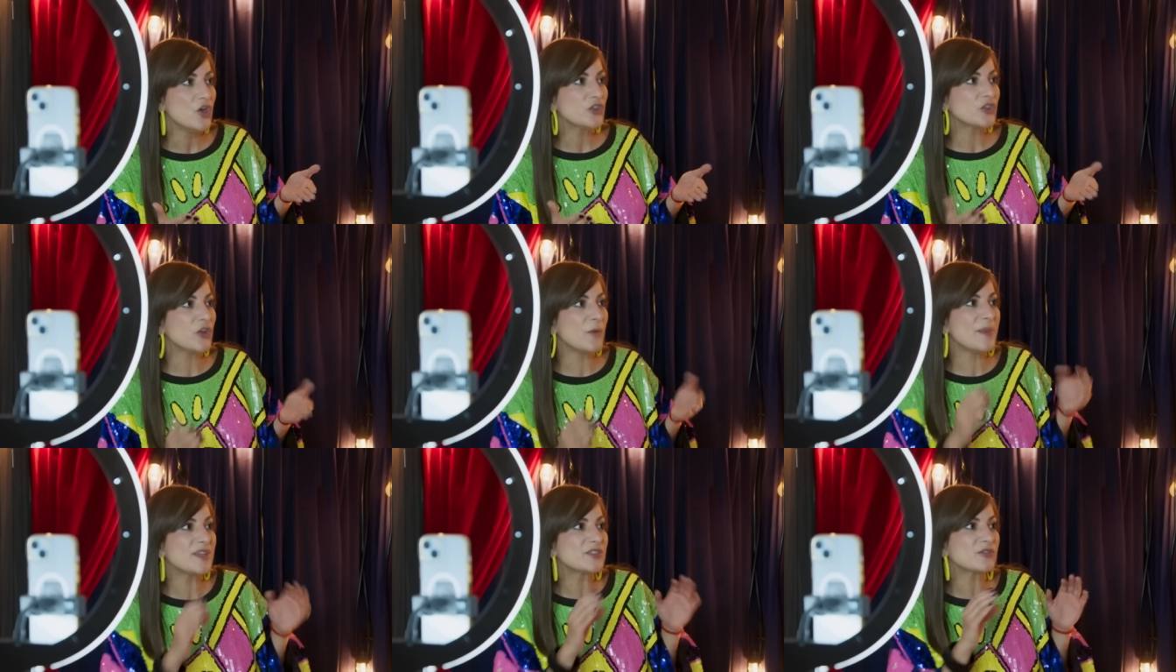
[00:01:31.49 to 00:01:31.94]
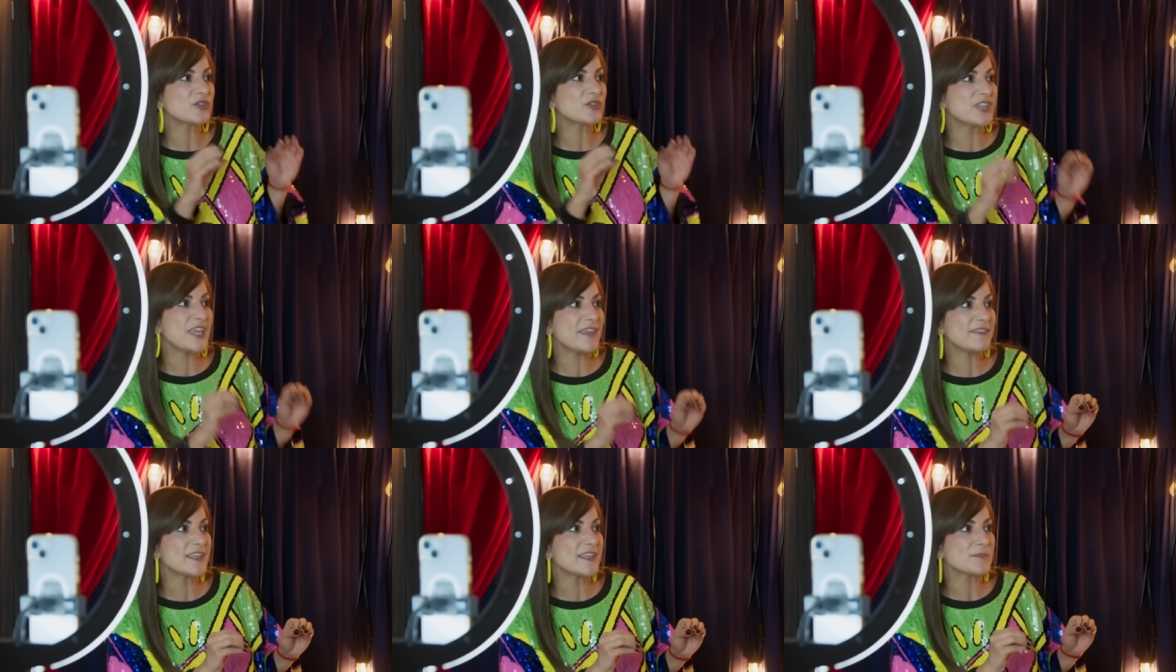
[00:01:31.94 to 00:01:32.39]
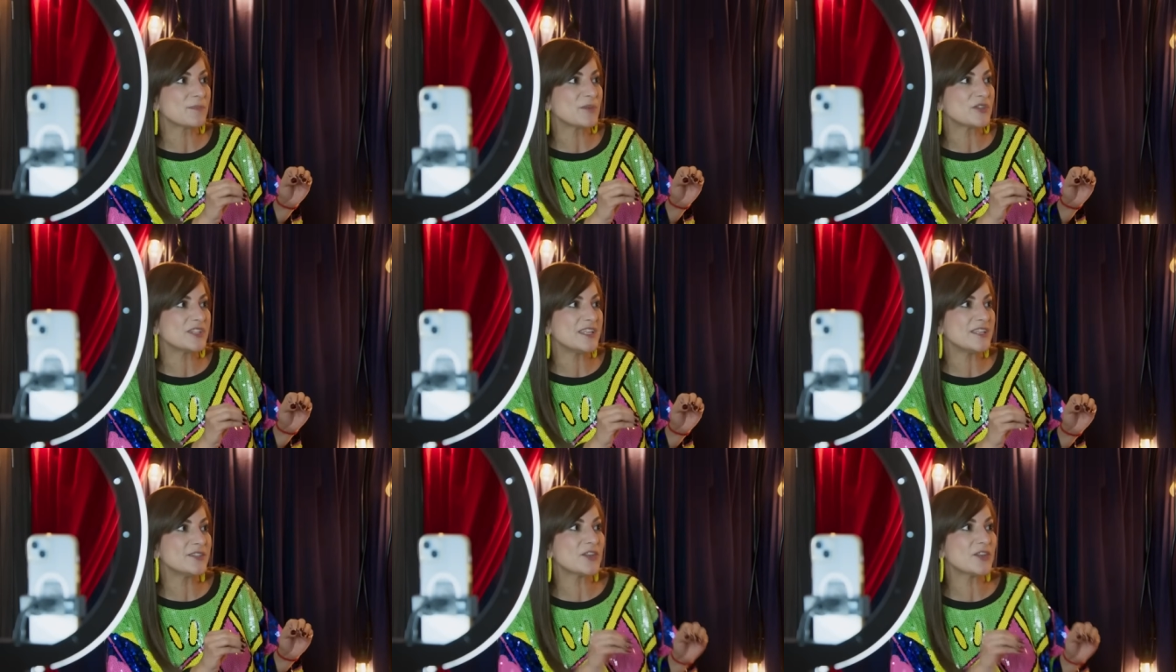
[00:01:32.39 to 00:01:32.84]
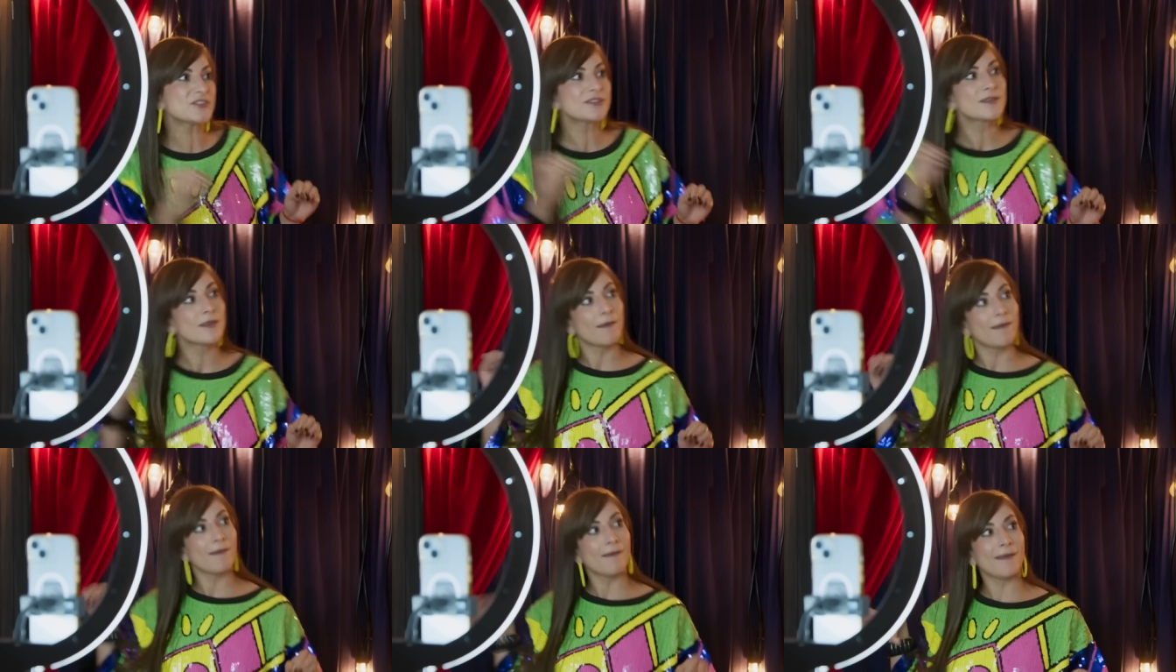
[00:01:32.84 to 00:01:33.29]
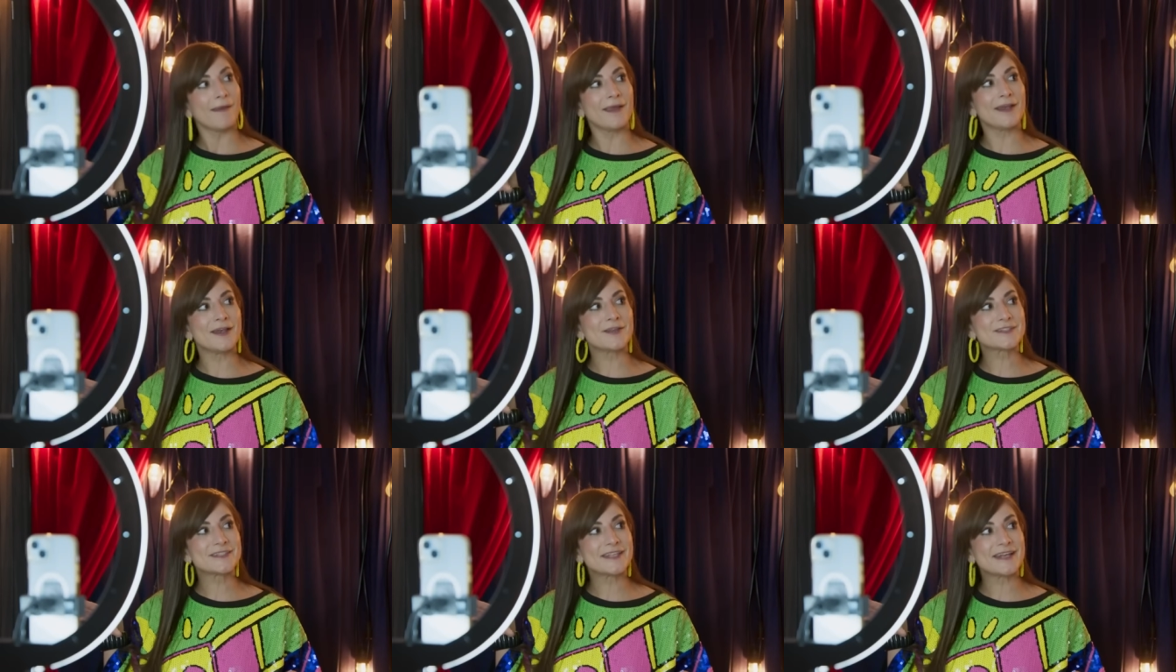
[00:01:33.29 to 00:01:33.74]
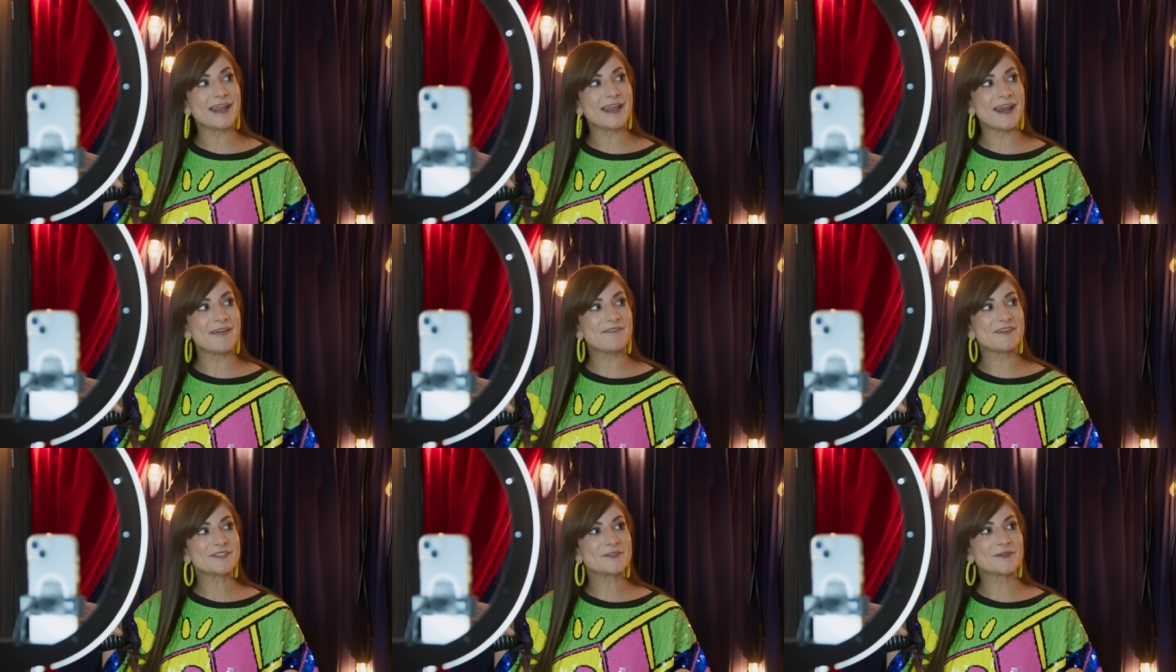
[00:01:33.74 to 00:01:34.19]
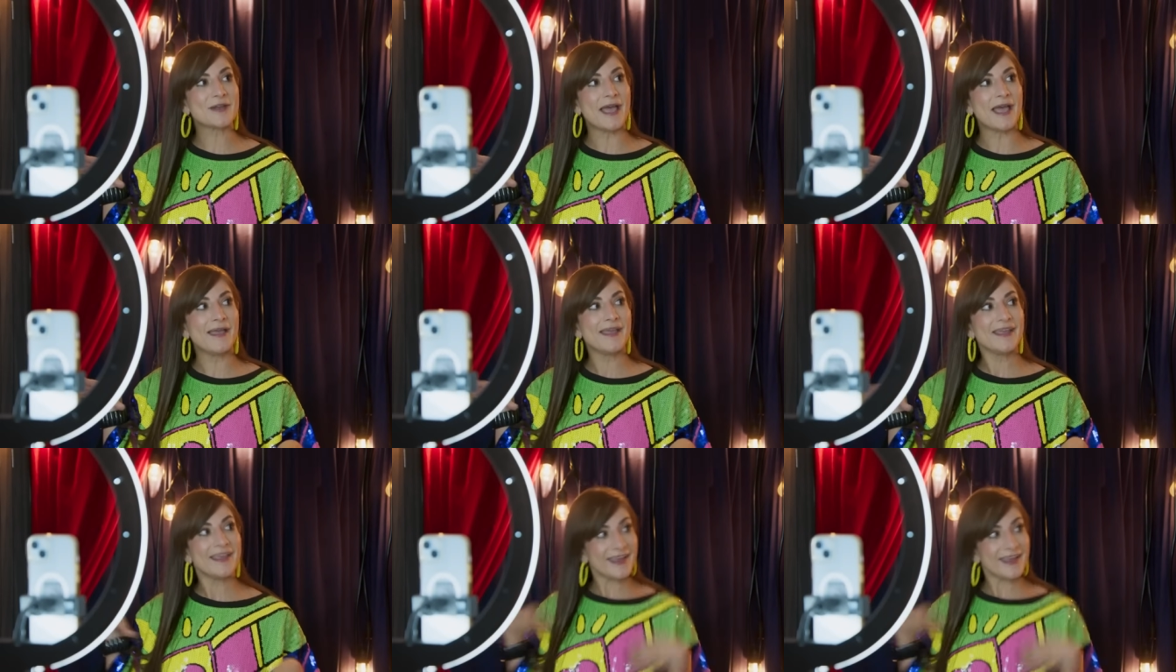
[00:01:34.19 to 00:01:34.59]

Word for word: tomé sus dientes postizos y los tiré a la basura.